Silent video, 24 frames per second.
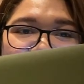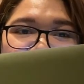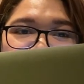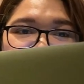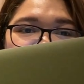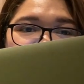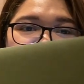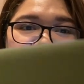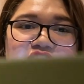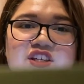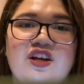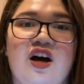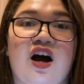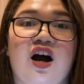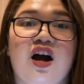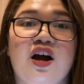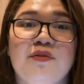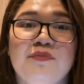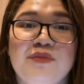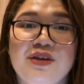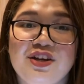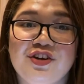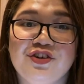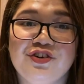It's
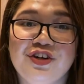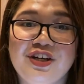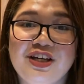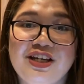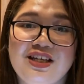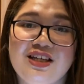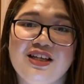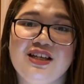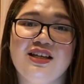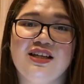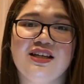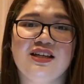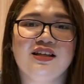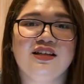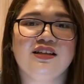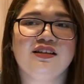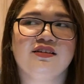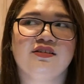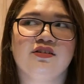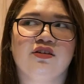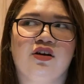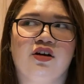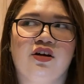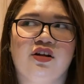Army Green.
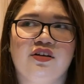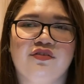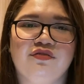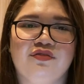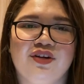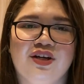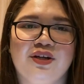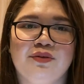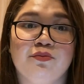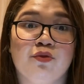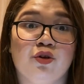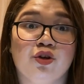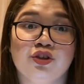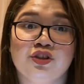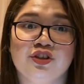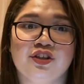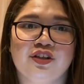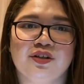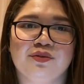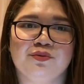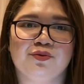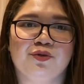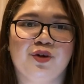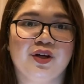Malipin mo siya.
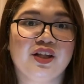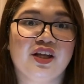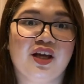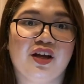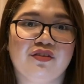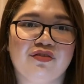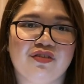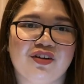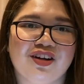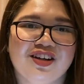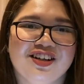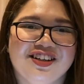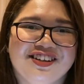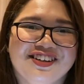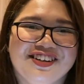Whatever.